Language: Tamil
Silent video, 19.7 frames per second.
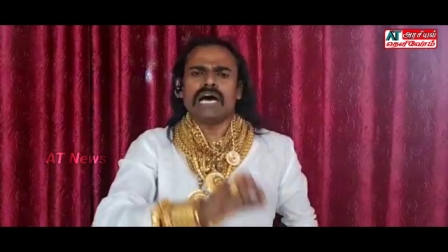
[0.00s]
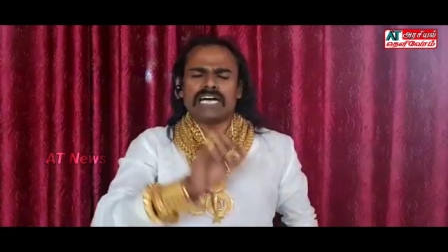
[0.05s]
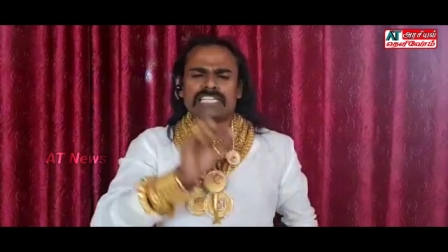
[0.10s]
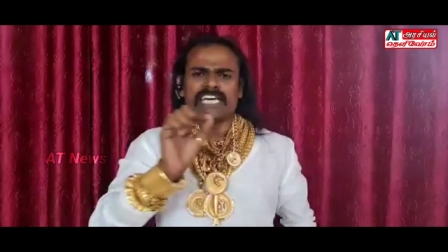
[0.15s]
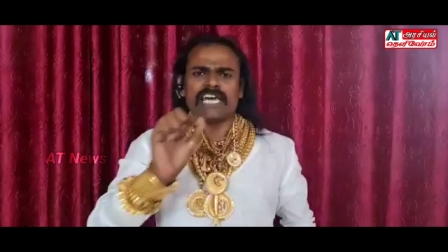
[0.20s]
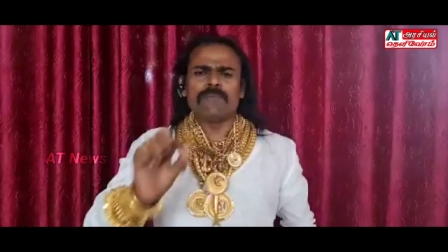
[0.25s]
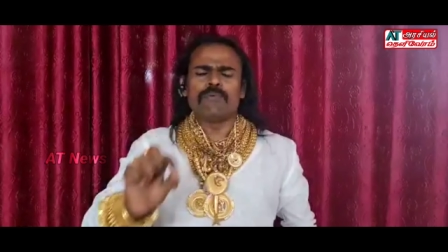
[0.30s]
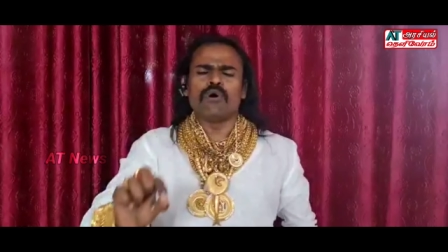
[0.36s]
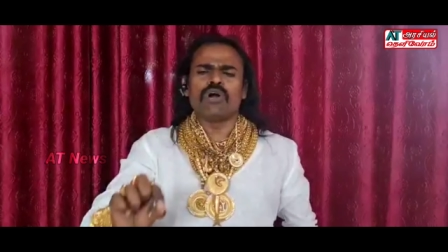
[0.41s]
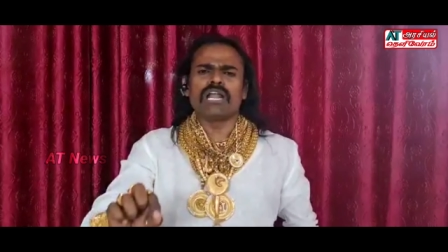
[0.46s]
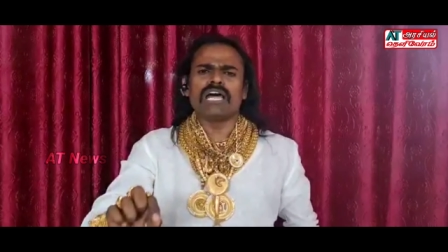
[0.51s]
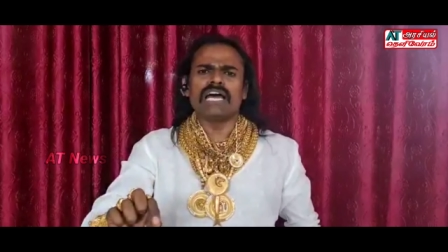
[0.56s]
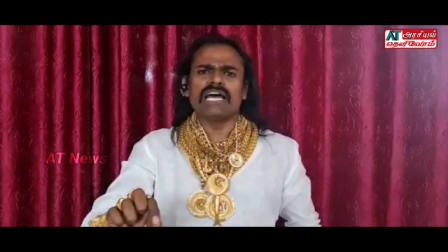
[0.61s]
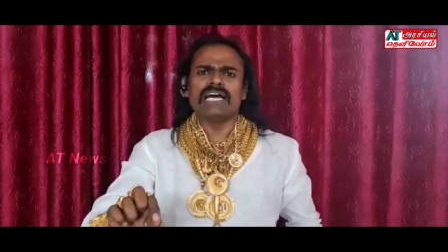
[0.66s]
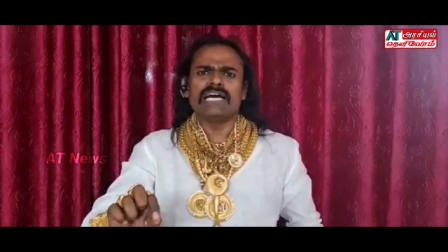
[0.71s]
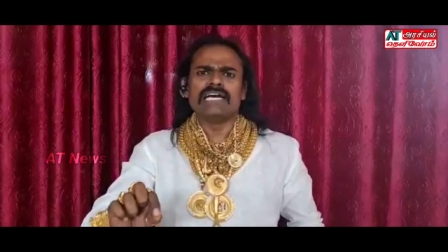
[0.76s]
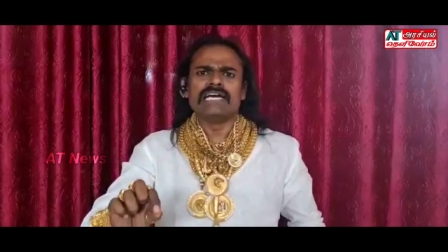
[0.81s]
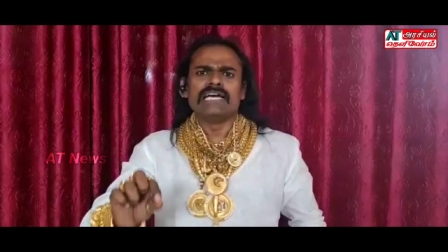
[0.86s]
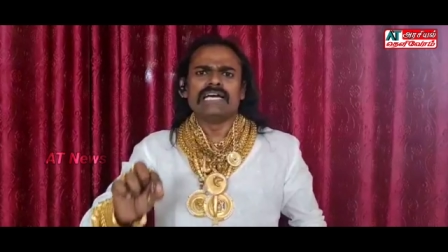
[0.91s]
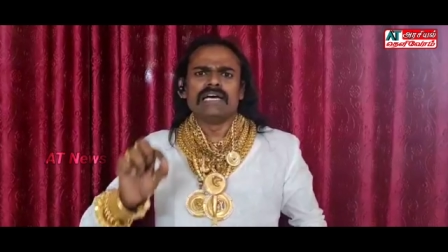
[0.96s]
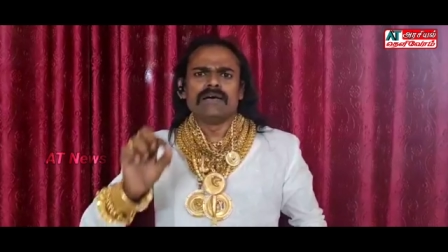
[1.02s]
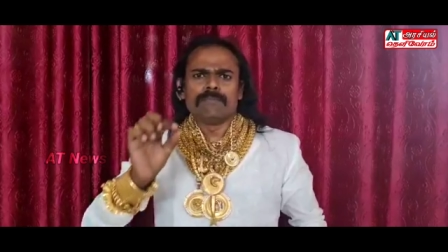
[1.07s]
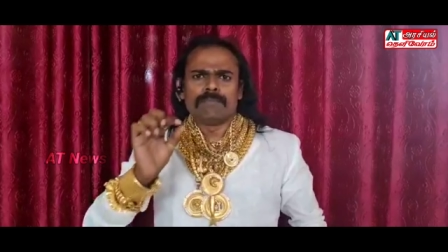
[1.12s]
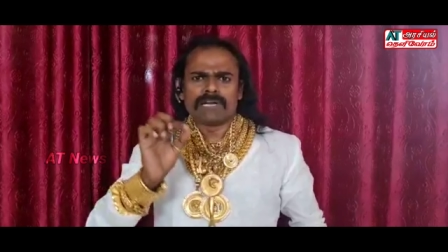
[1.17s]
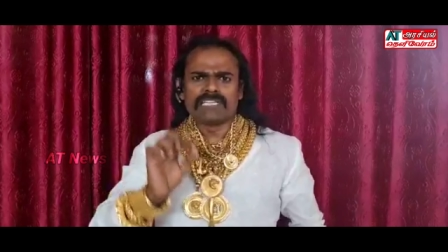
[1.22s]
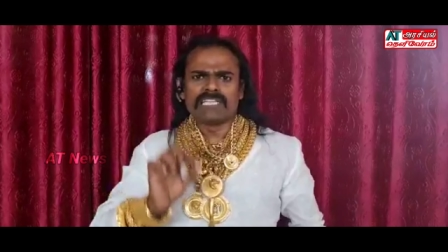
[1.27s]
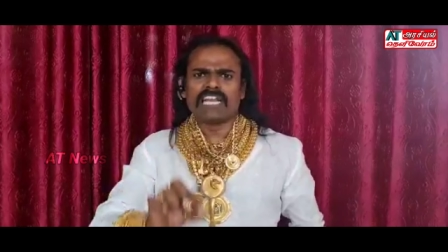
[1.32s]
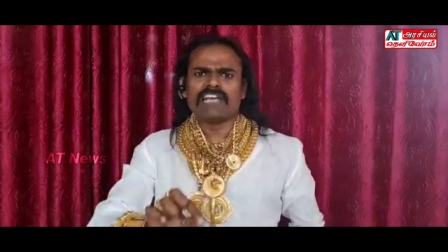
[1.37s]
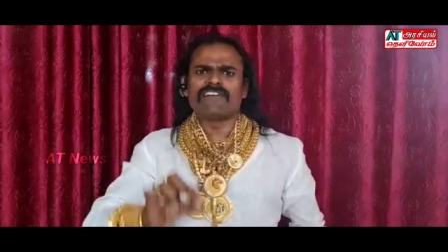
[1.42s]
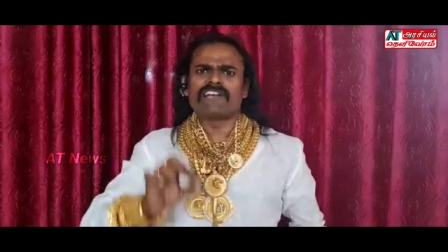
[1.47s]
அதே போல
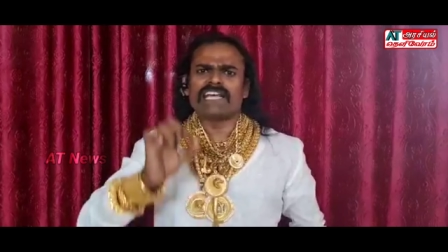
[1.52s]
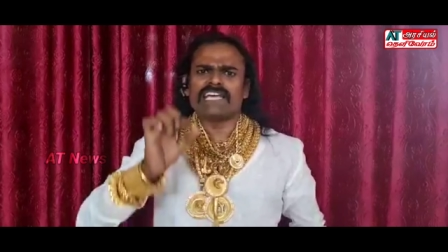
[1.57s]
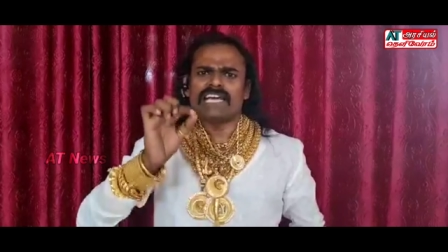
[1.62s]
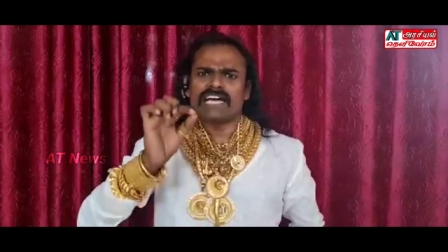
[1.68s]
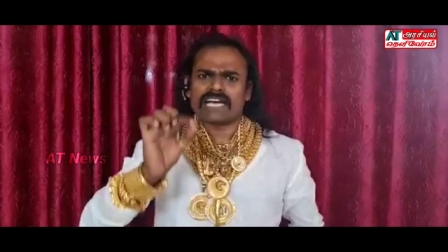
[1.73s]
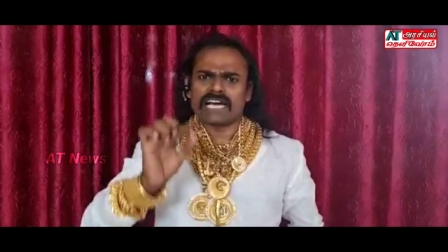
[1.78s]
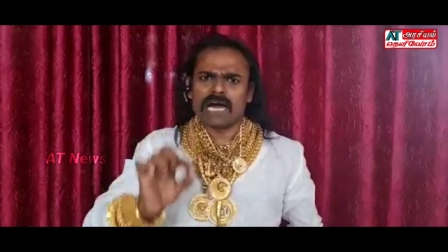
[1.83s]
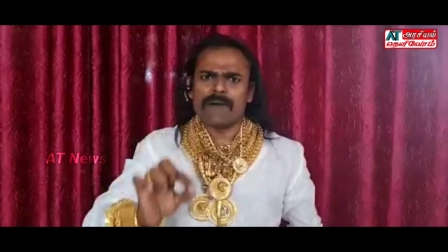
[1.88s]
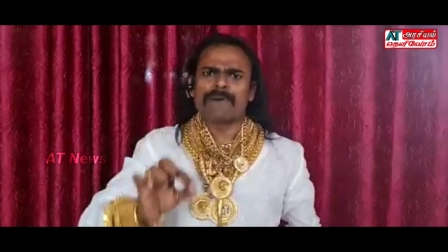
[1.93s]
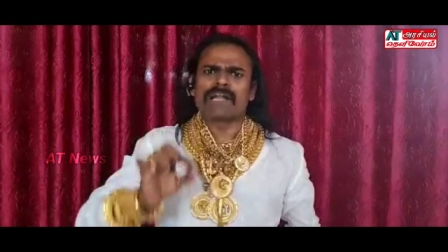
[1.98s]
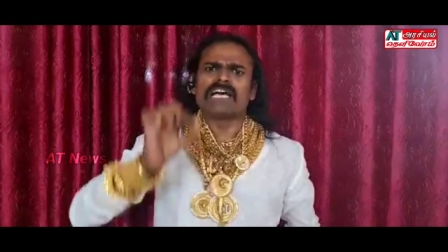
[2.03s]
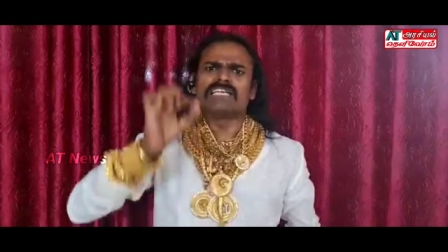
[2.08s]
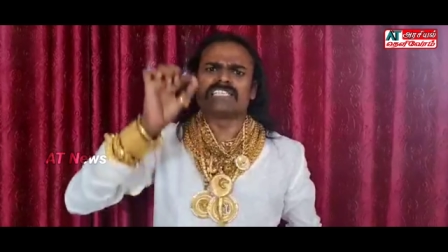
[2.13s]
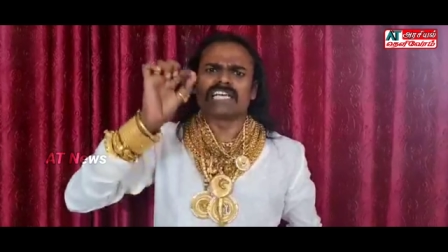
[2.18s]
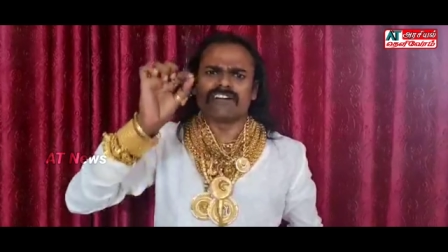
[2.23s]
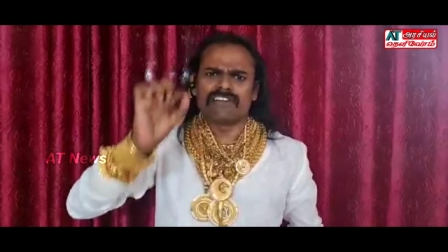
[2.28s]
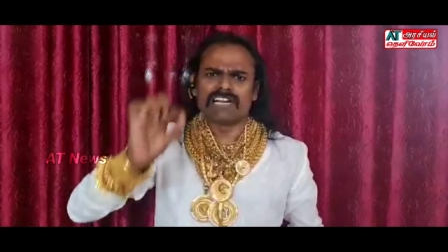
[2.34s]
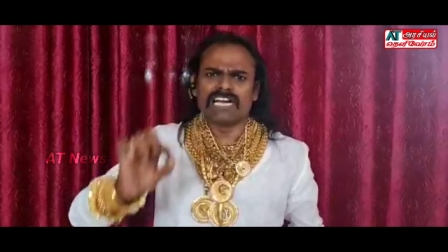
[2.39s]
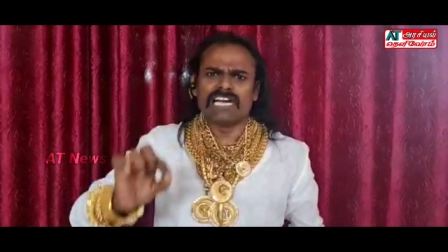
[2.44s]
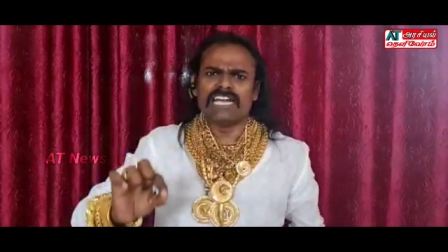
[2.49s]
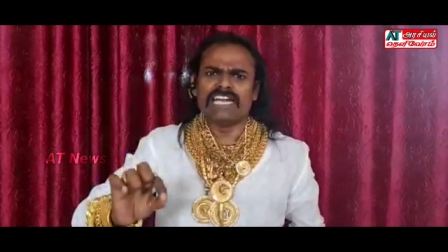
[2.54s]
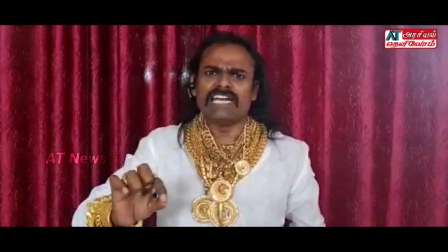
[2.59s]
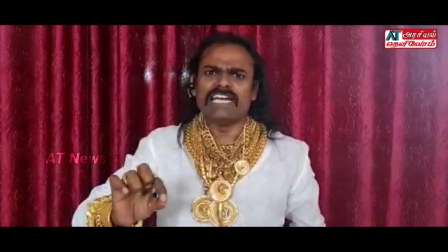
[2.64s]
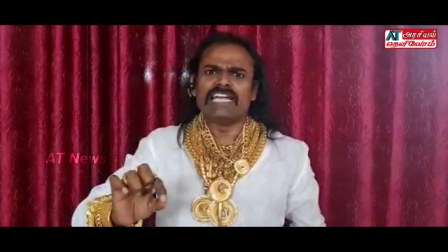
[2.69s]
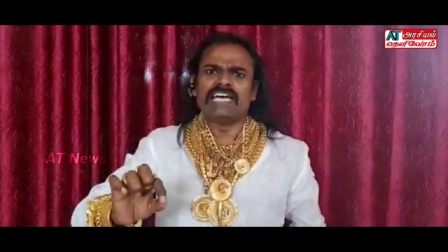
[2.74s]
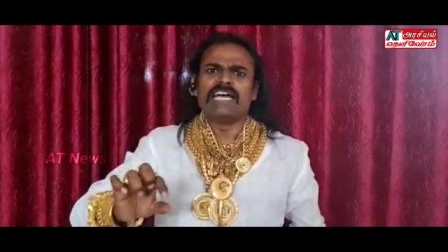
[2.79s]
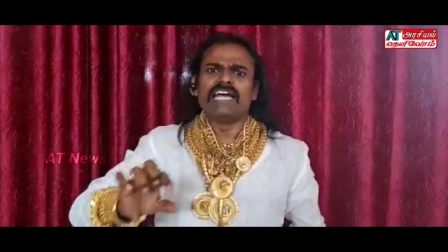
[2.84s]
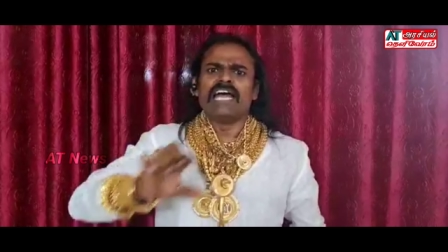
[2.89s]
பெருந்தலைவர் ஐயா காமராஜர் அவர்களின்